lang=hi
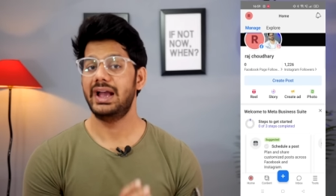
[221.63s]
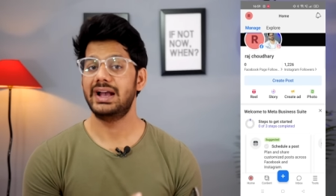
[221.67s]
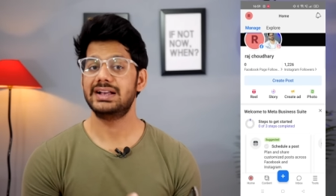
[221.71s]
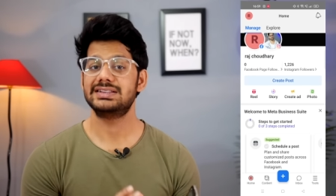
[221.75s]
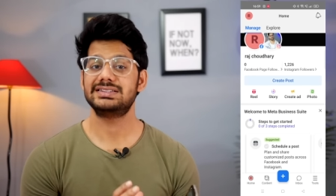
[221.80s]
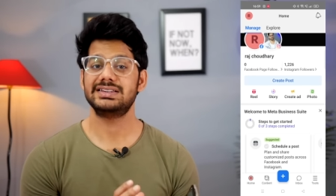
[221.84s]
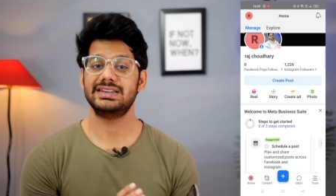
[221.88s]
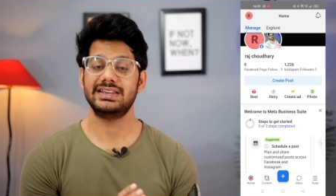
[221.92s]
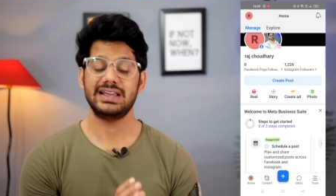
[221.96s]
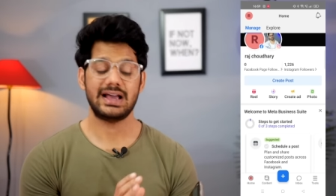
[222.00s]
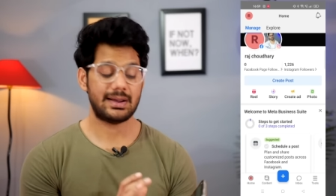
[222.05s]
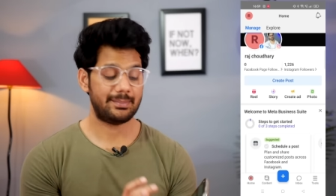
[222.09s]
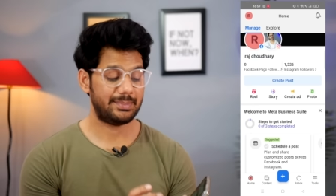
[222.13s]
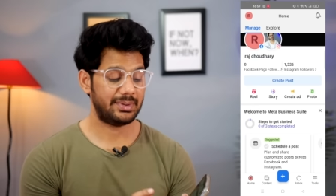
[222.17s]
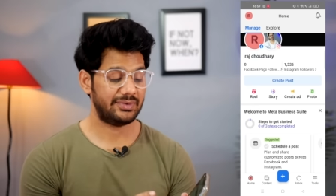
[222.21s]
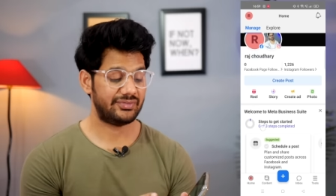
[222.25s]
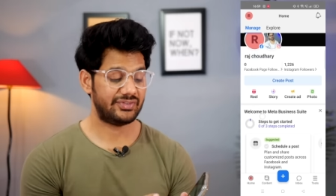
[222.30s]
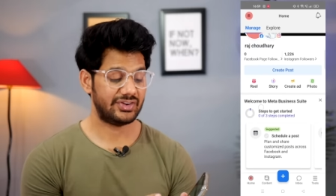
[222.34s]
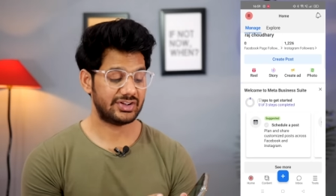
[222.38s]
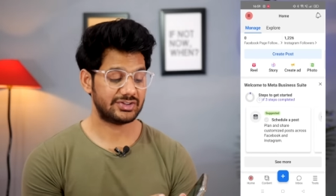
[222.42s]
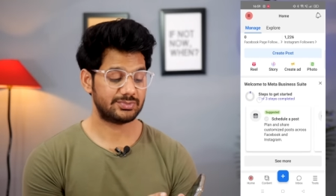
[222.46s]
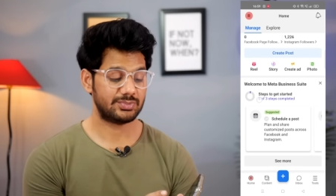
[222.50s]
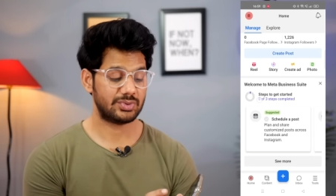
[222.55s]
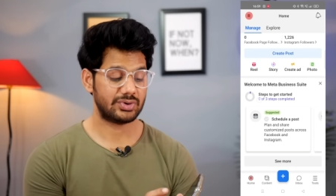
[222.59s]
ऐसे यहाँ पे
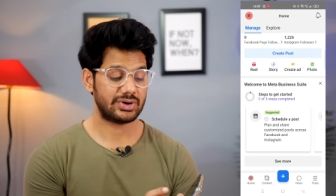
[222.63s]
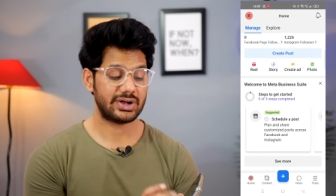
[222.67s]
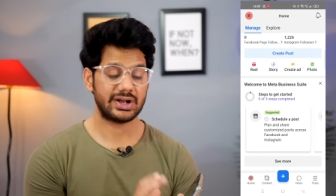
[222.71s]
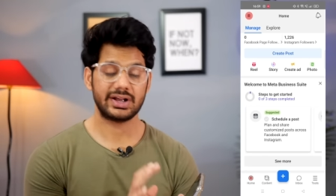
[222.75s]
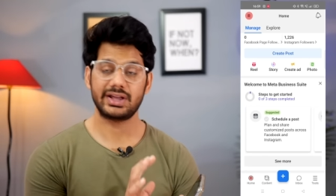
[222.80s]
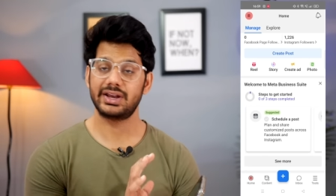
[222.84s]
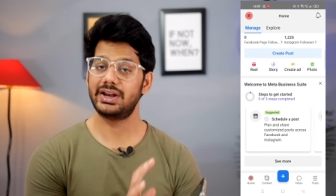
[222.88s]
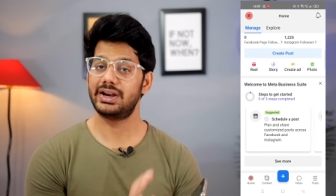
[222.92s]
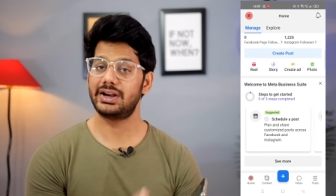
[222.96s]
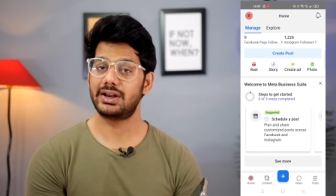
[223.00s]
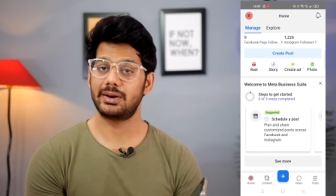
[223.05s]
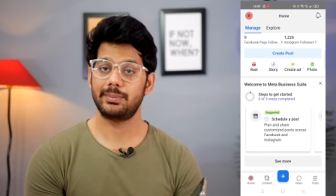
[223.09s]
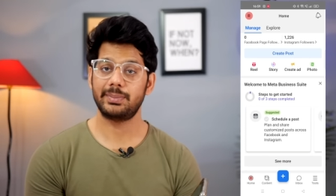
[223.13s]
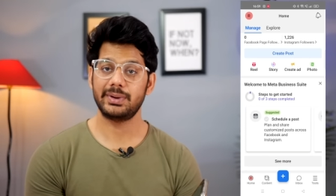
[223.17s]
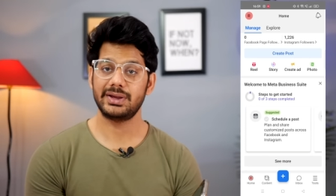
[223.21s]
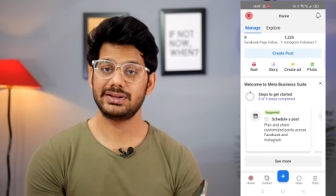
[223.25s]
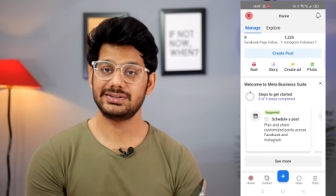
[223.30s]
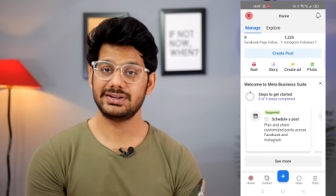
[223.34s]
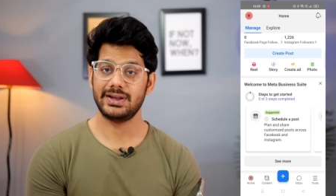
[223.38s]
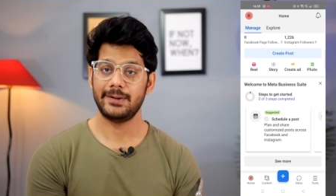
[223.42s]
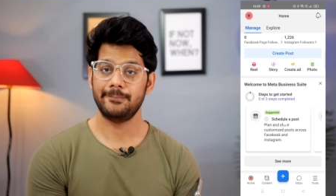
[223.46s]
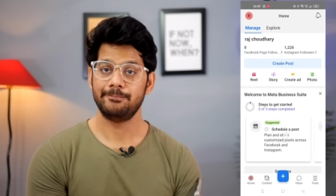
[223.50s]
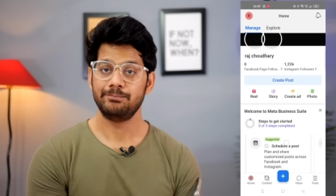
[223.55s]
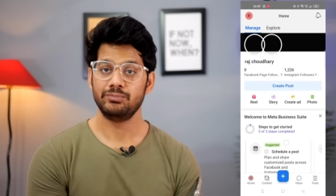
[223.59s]
फेसबुक का क्रिएटर
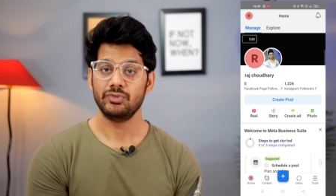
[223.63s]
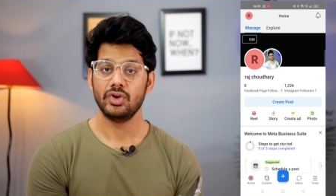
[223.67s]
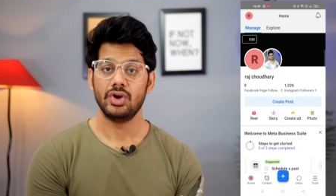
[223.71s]
पेज है